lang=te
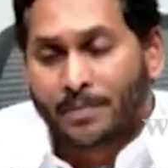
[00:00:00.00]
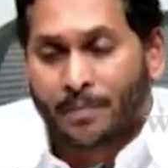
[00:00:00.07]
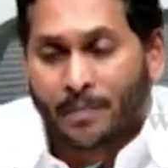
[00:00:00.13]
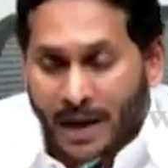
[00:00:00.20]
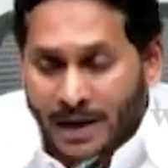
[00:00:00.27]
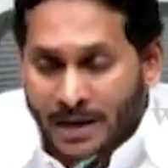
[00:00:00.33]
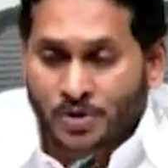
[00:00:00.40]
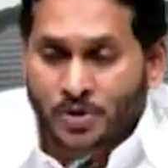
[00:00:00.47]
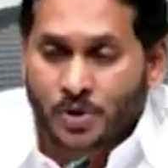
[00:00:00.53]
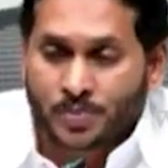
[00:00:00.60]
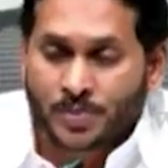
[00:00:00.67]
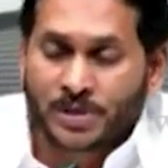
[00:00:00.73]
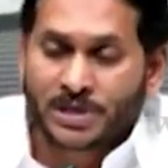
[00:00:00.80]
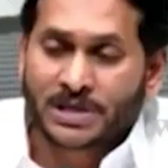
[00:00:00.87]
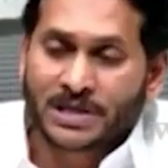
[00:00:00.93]
మనం
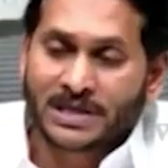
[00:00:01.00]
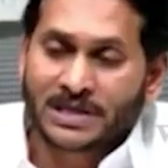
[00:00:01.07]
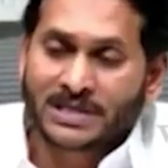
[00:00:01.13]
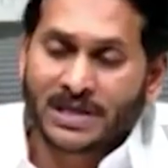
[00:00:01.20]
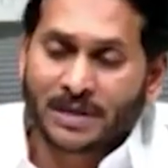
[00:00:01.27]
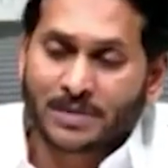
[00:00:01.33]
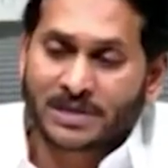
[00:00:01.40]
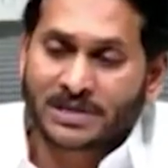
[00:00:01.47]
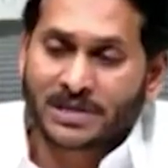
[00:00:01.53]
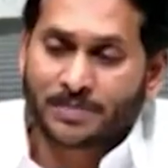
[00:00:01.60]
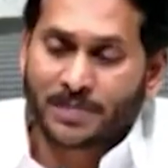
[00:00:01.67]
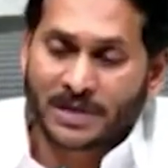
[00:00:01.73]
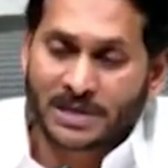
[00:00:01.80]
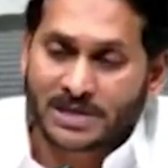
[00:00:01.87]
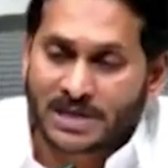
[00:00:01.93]
చూపించిన ఈ సమస్య
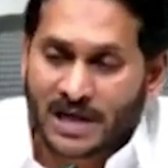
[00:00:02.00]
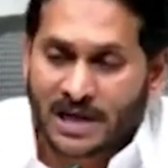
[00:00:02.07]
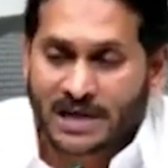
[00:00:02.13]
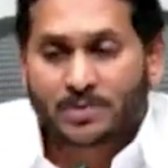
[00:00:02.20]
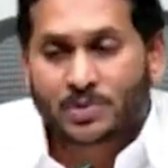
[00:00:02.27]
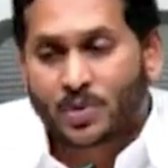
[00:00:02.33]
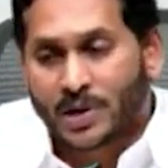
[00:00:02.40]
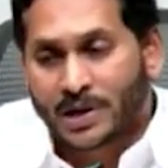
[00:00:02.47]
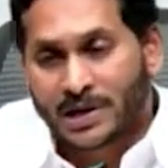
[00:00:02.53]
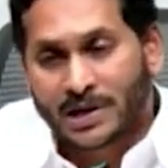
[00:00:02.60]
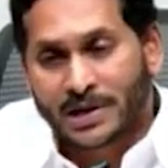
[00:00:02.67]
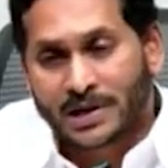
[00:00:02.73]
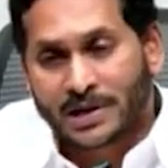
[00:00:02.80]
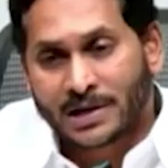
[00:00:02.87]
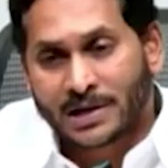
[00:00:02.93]
పరిష్కారం ద్వారా
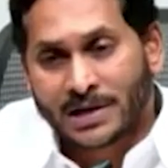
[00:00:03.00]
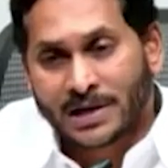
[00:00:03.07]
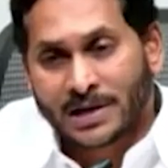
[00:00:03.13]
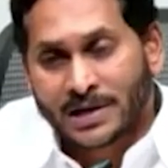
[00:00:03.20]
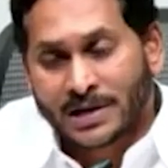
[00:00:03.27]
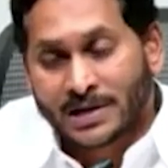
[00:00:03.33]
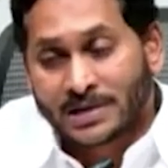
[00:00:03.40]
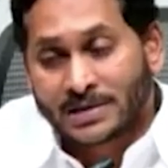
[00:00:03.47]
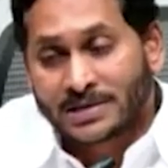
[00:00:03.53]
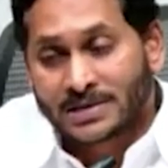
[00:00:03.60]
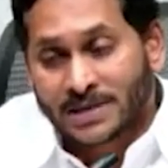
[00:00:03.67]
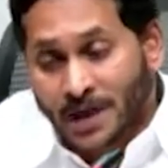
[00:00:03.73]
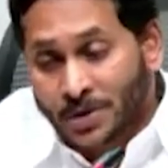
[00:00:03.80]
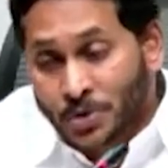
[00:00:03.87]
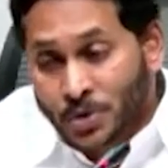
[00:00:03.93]

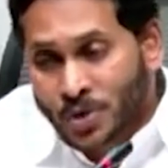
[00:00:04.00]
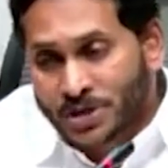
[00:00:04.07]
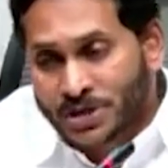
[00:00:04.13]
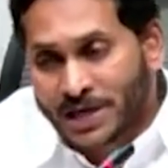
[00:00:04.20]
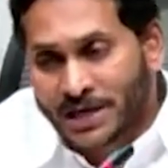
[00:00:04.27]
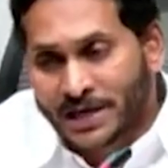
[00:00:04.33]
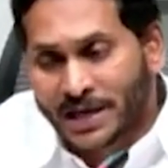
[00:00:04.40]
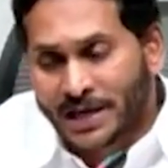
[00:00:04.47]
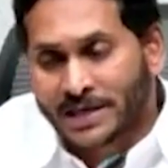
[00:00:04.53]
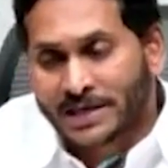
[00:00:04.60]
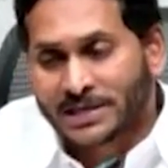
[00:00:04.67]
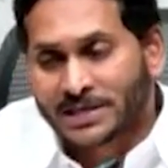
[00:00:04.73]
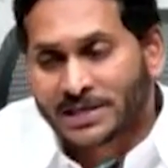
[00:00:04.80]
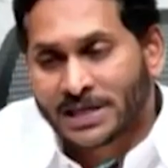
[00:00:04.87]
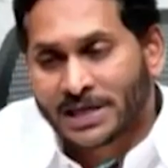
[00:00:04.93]
సంతోషాన్ని
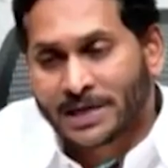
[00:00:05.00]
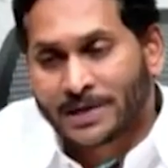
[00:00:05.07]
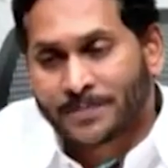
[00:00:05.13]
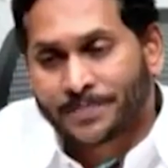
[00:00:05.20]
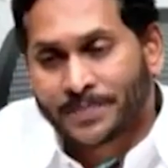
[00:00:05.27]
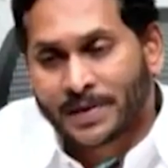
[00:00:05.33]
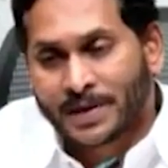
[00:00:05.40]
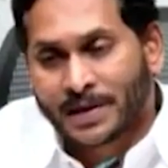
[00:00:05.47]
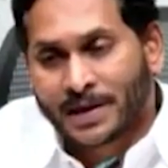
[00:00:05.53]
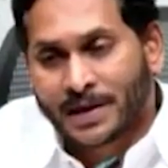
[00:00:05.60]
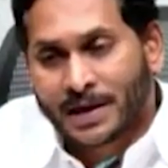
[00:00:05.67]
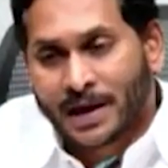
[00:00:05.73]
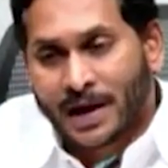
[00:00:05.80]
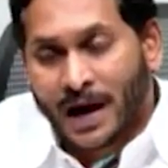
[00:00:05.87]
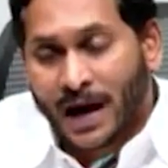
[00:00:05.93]
కలిగించే
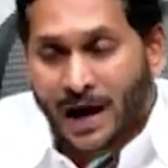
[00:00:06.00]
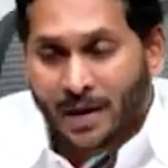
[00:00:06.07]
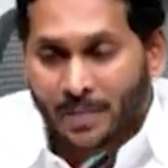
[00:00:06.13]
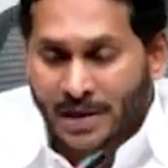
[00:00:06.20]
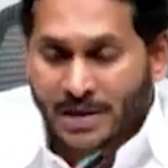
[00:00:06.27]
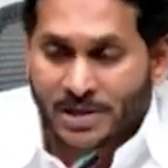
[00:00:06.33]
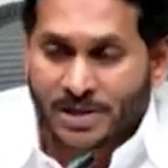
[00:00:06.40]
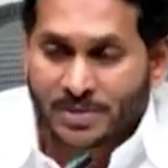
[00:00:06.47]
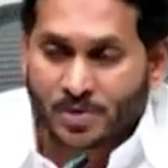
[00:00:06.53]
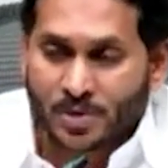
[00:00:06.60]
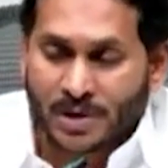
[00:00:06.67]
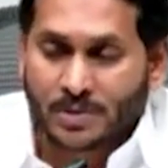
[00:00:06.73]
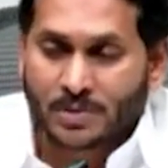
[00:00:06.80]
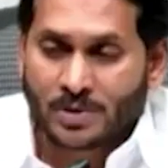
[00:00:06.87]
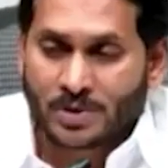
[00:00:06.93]
ఆ మనిషి
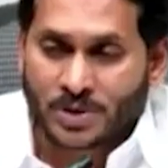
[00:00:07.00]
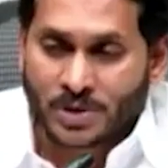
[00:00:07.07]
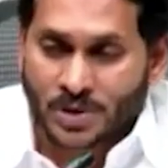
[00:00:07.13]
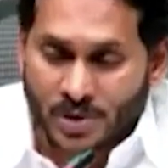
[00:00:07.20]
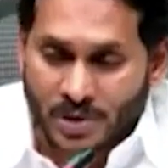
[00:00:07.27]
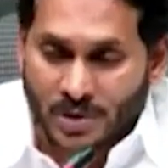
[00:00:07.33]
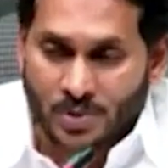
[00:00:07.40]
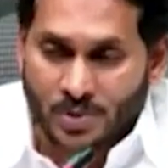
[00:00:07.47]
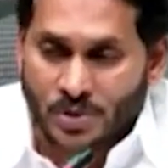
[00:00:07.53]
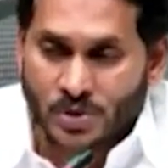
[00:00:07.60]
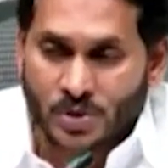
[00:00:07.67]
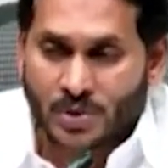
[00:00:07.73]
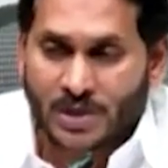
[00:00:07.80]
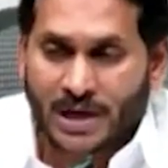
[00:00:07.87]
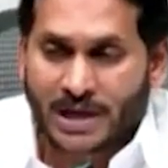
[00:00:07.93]
ముఖంలో చిరునవ్వును
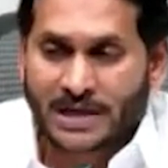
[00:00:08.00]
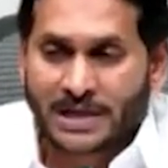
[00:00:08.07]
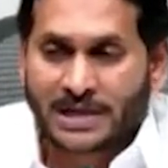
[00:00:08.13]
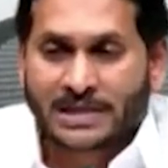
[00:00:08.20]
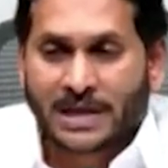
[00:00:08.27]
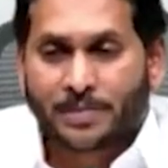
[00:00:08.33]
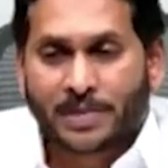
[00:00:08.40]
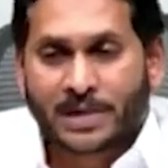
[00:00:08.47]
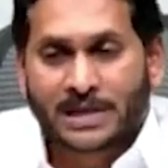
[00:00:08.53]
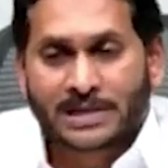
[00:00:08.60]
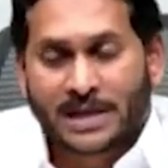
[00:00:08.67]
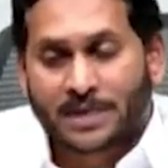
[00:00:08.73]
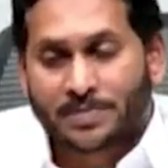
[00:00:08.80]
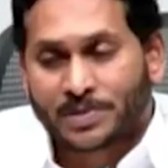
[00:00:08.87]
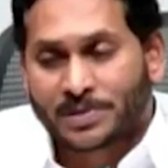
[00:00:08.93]
చూడాలి అని తపన
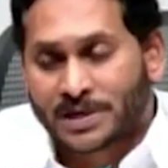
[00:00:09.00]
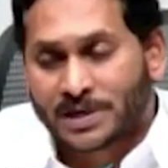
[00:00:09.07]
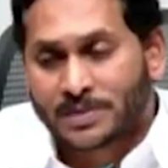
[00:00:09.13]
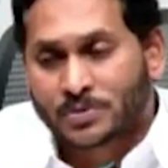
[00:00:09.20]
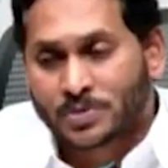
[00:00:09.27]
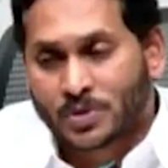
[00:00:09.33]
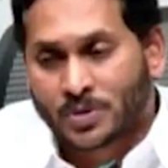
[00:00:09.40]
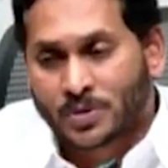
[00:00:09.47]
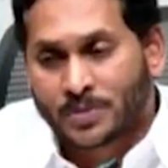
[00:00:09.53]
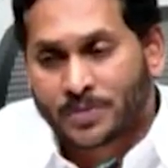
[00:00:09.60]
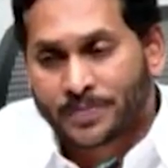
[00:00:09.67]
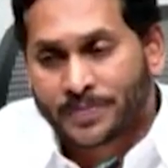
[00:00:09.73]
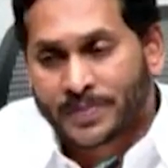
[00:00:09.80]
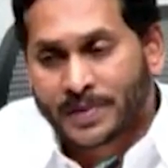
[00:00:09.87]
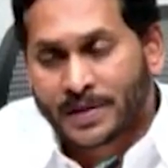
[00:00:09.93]
తాపత్రయంతో
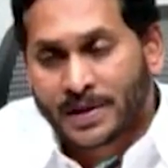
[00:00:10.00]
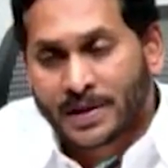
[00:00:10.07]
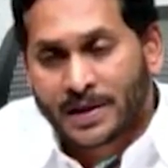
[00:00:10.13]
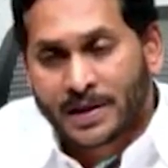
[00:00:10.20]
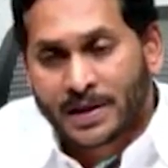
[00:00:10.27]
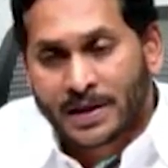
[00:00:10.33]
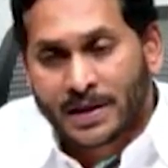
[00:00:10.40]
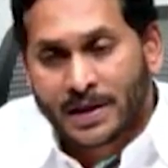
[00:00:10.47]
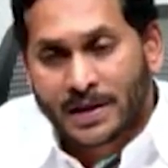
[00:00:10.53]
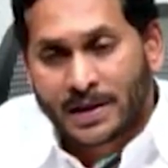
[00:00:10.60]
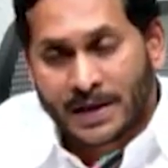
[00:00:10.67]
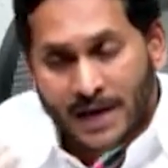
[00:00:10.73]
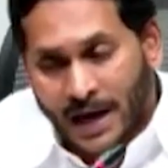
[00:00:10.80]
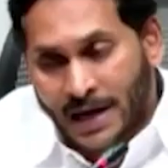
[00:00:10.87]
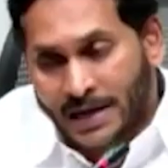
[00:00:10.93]

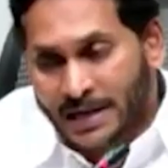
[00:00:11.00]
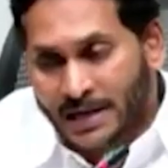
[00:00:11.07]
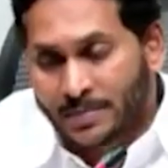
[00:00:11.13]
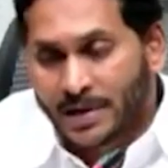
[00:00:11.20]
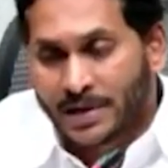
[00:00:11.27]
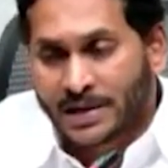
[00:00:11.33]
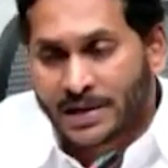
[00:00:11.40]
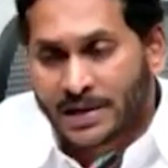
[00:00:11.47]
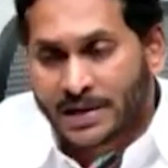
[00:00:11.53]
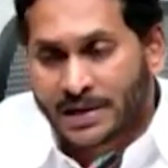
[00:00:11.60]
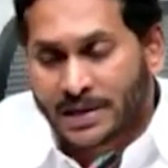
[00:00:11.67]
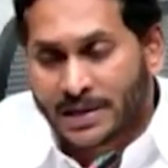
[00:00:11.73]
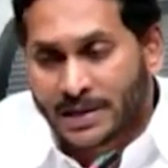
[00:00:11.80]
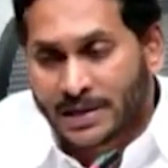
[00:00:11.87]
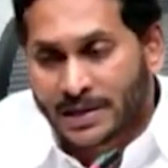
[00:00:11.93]
ఈ కార్యక్రమాన్ని
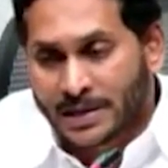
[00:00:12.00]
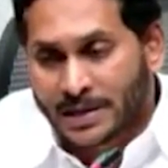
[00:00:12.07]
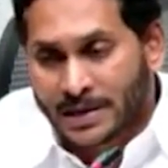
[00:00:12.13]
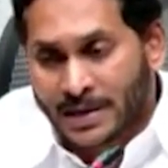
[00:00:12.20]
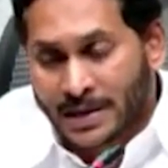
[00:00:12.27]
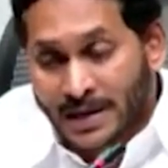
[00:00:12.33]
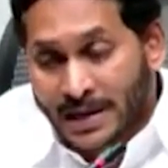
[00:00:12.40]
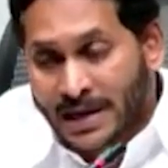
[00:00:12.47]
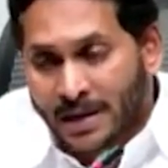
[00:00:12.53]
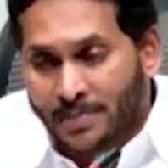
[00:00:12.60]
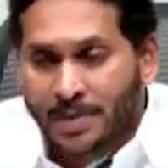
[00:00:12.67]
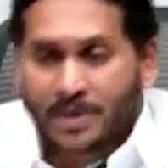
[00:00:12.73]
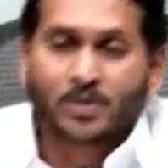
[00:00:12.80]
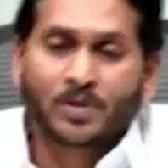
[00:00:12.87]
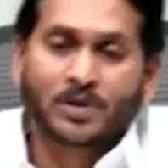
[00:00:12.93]
ఇంకా
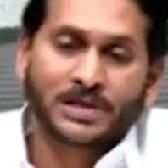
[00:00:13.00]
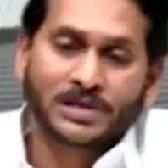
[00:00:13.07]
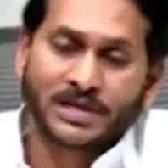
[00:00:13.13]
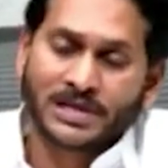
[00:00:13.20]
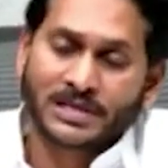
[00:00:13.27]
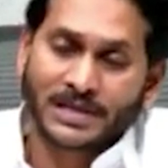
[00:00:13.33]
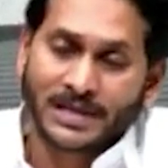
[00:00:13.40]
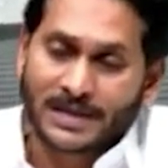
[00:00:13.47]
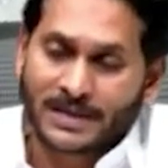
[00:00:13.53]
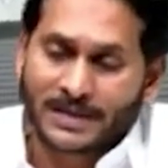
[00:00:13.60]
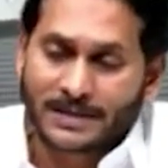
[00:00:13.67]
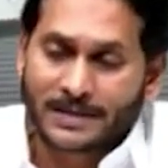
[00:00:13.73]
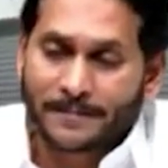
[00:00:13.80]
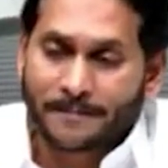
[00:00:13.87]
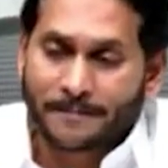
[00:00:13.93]
మెరుగులు దిద్దడం జరిగింది